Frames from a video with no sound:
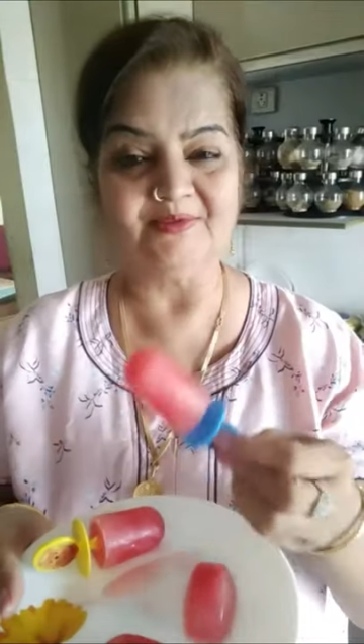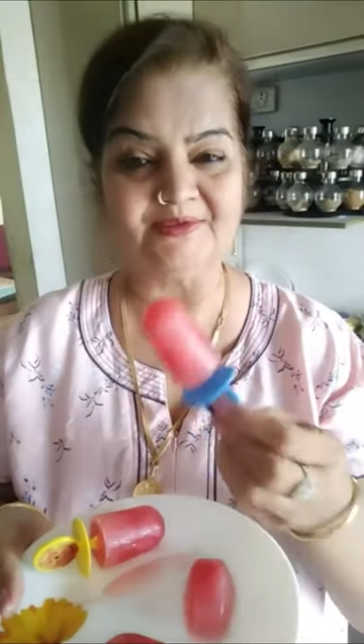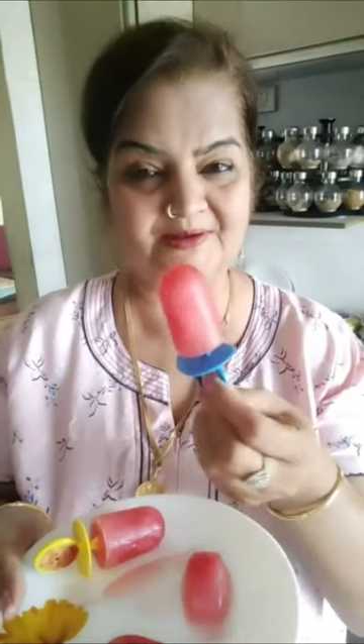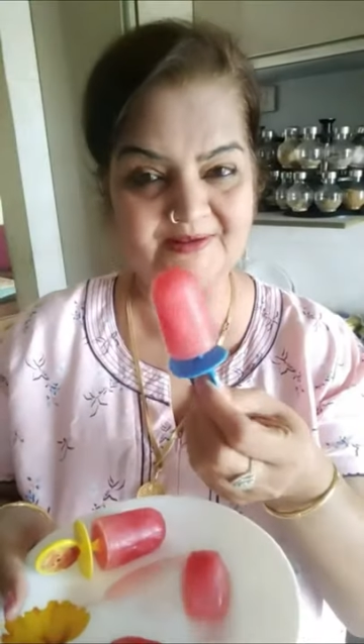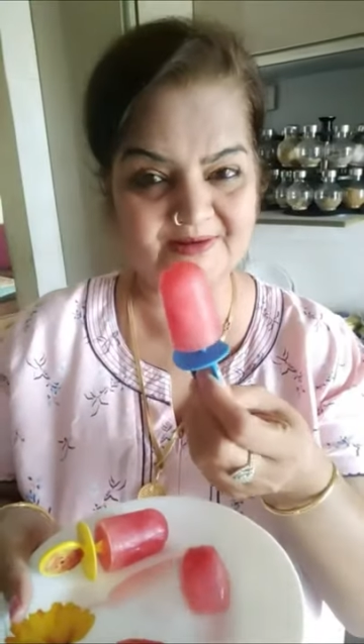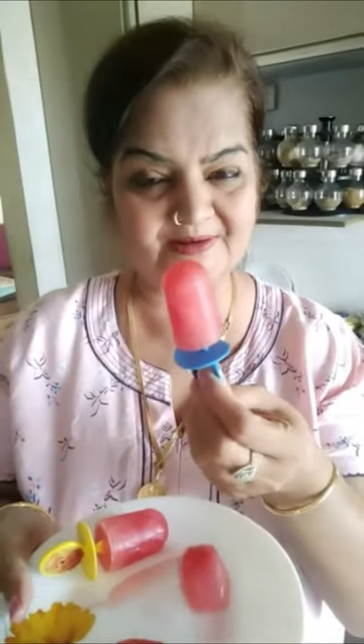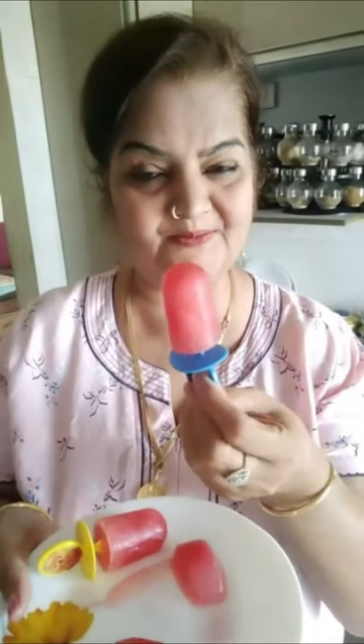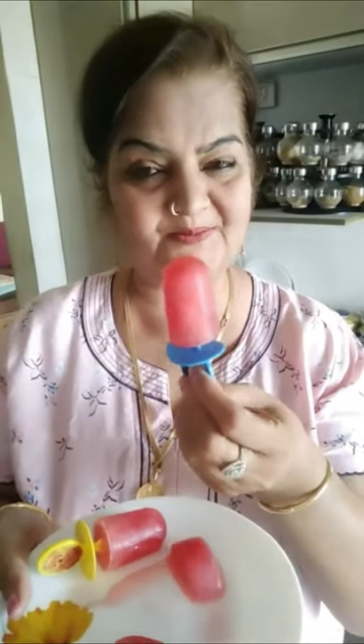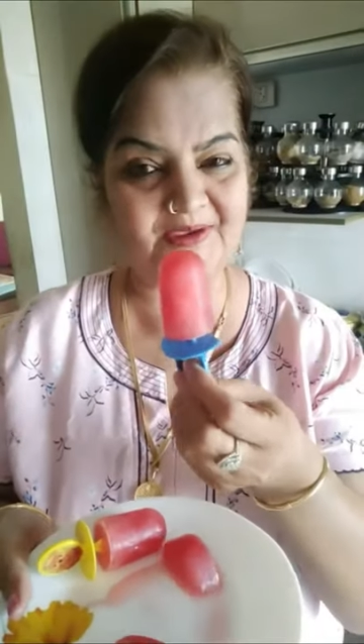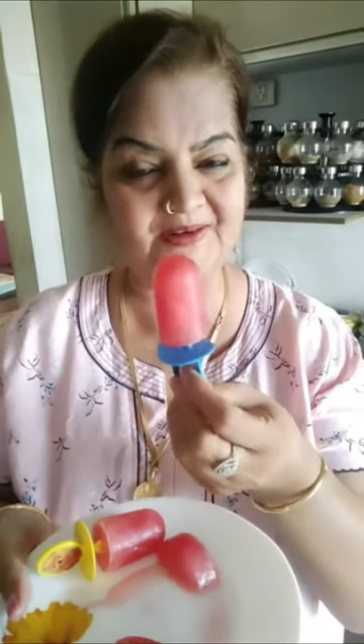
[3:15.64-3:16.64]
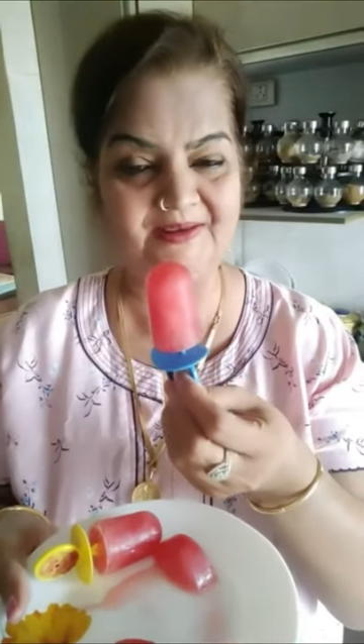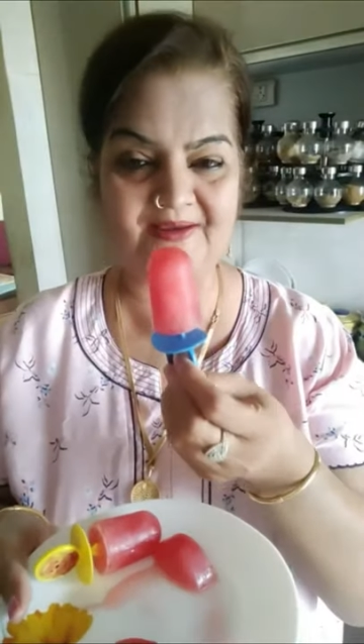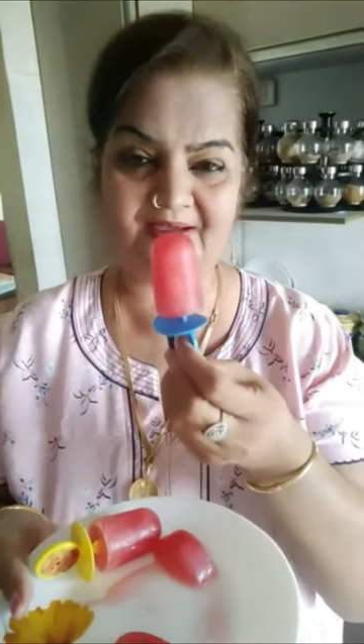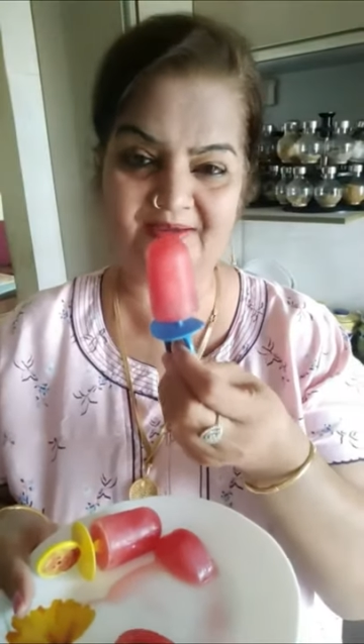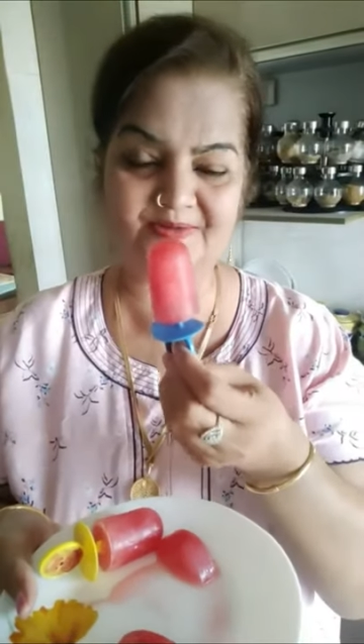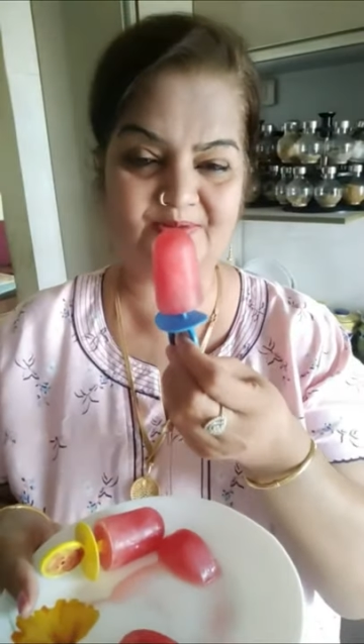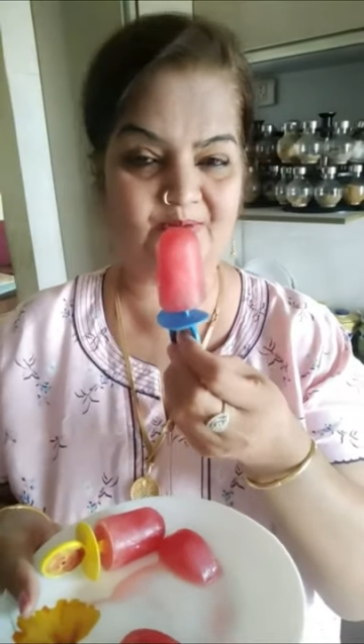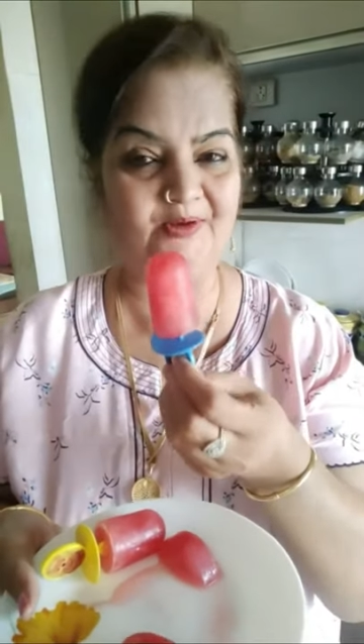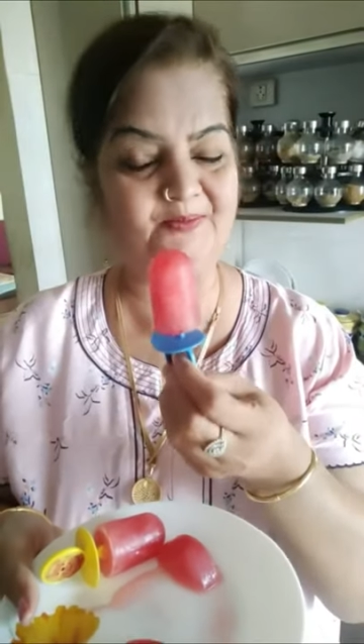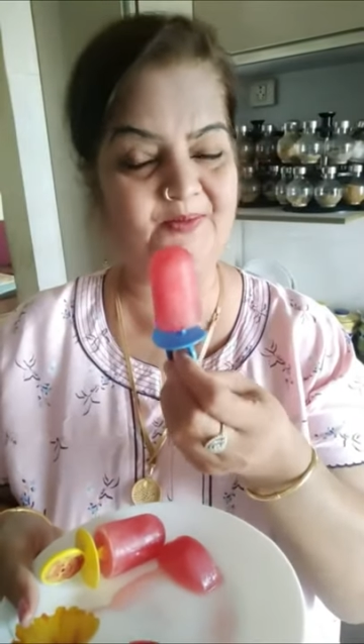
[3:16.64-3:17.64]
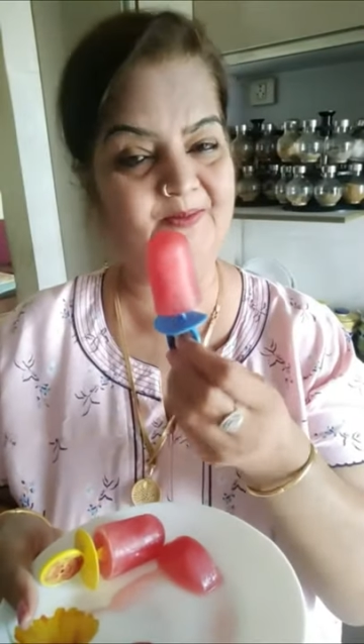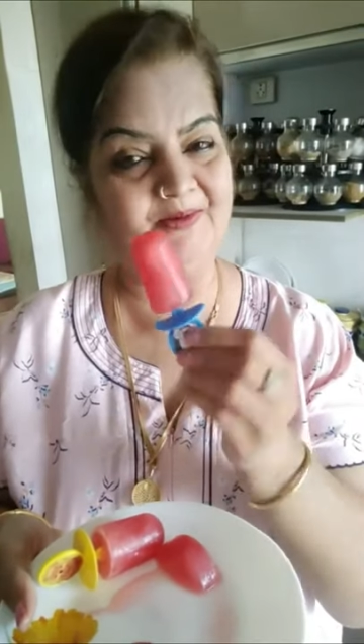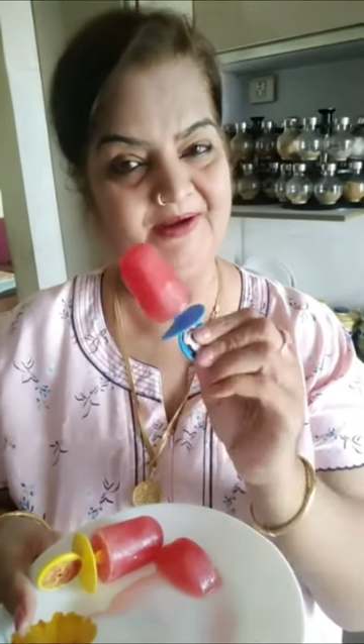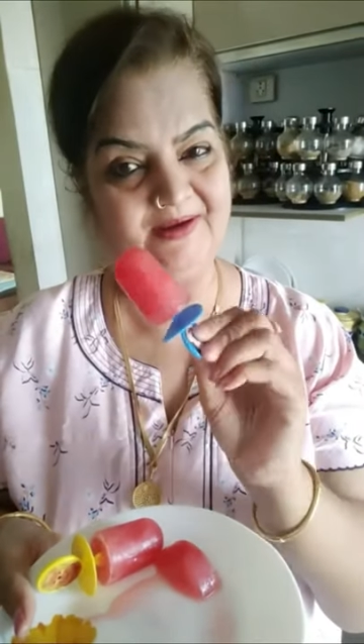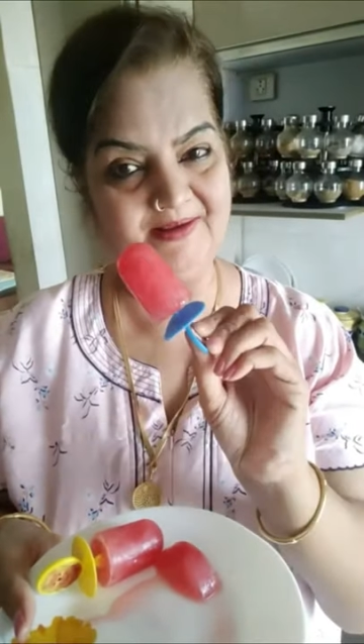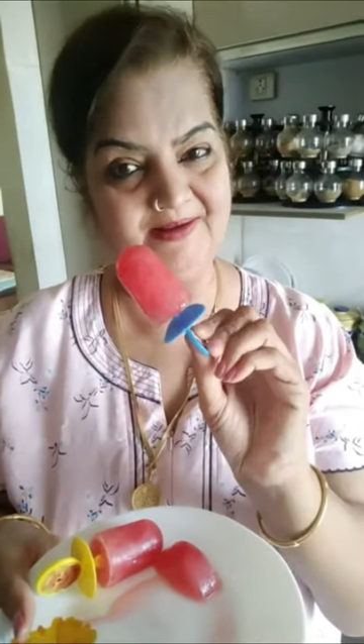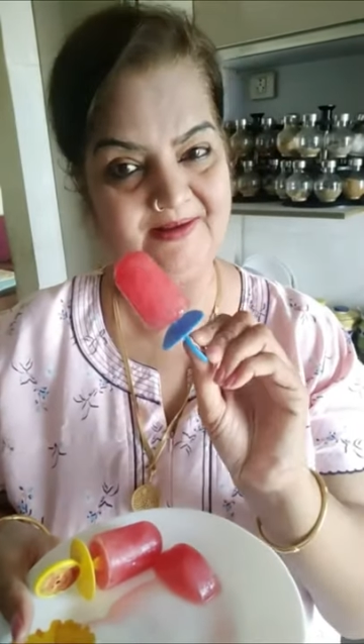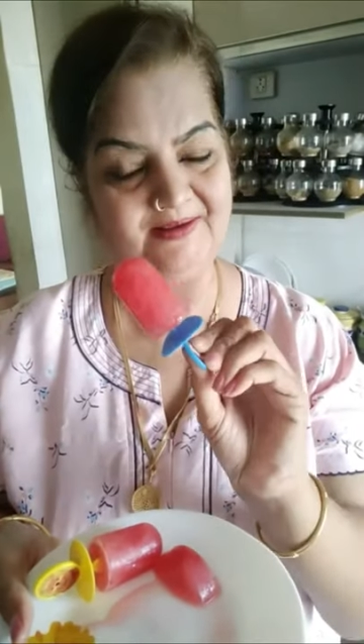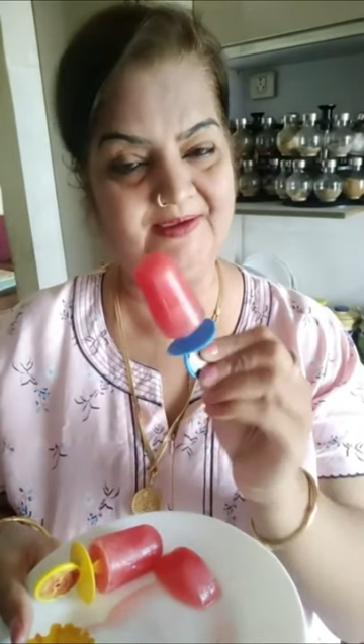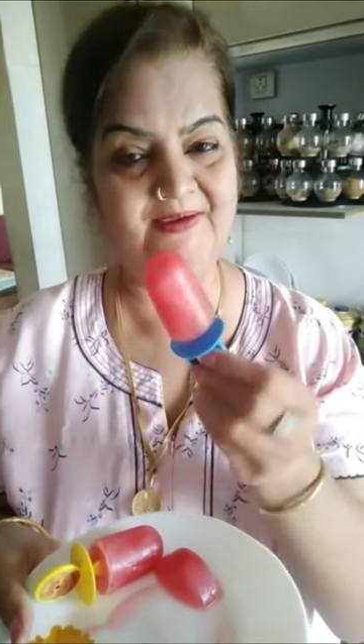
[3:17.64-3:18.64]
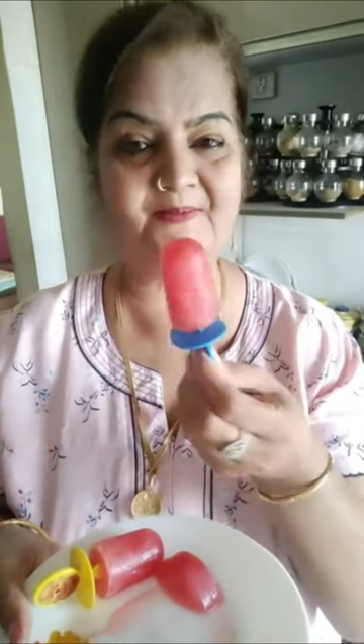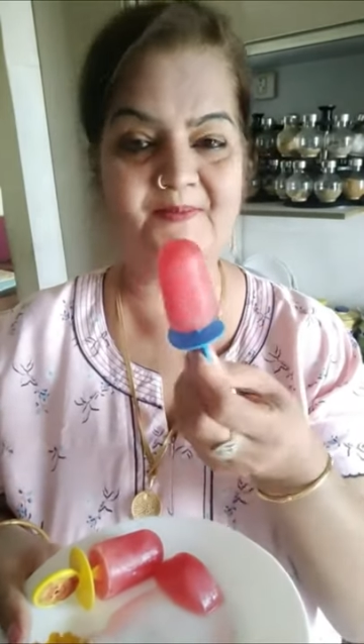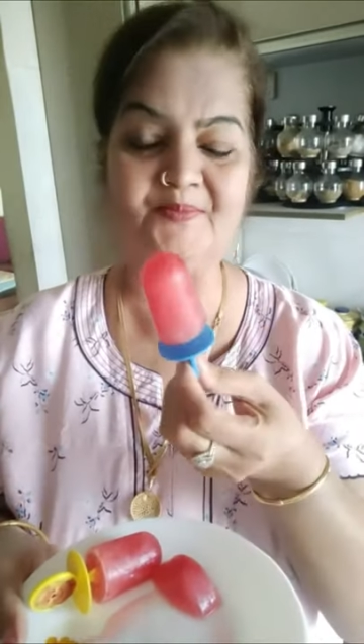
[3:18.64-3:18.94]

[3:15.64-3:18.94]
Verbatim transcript: चलिए चलिए मेरी आइस लॉलीपॉप रेडी है देखिए